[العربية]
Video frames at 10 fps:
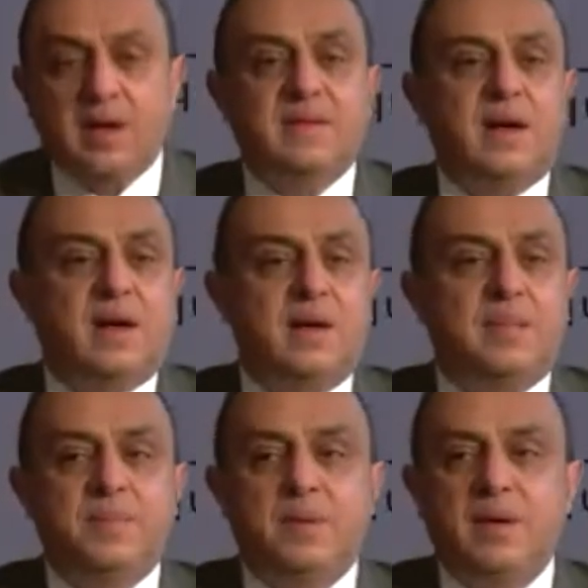
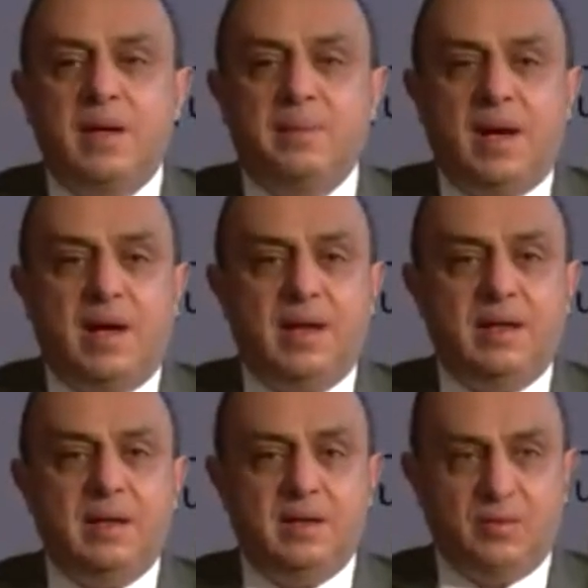أصحاب
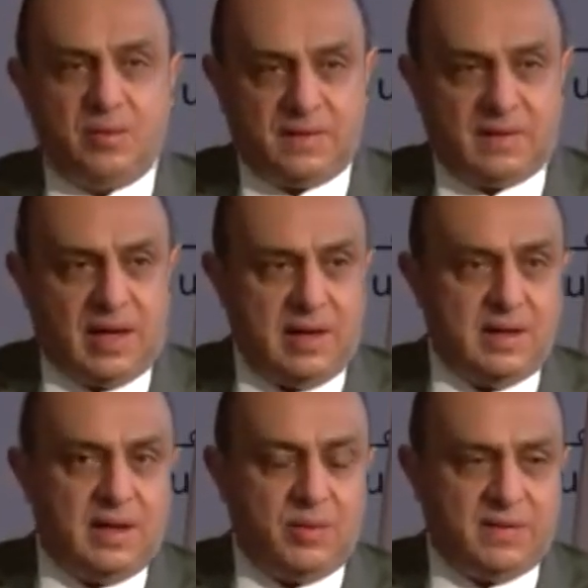المعالي
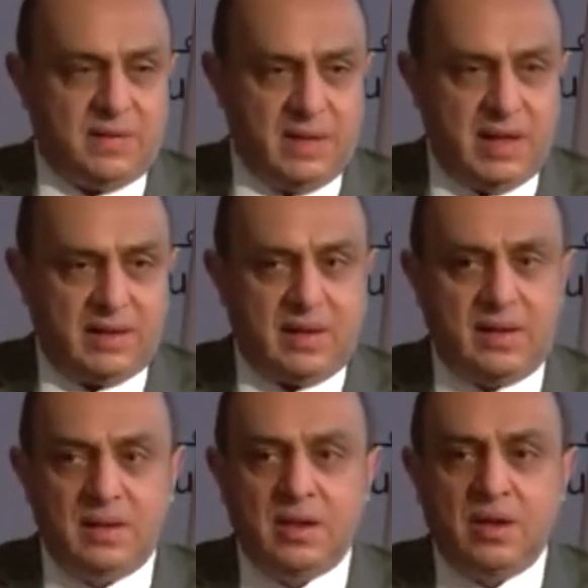والسعادة
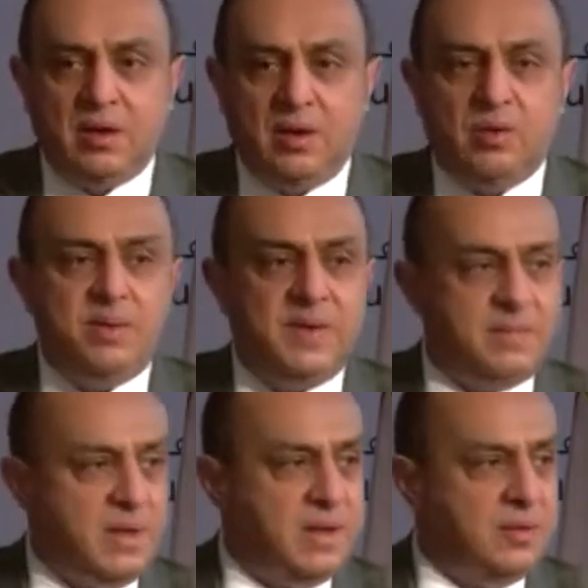والسيادة كلهم
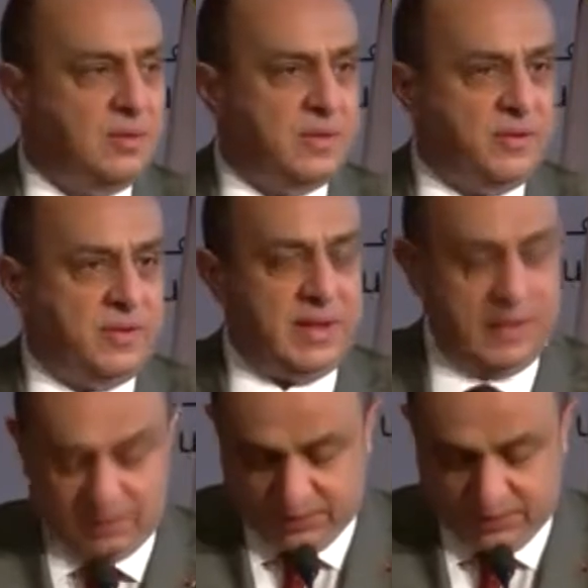باسمه وصفته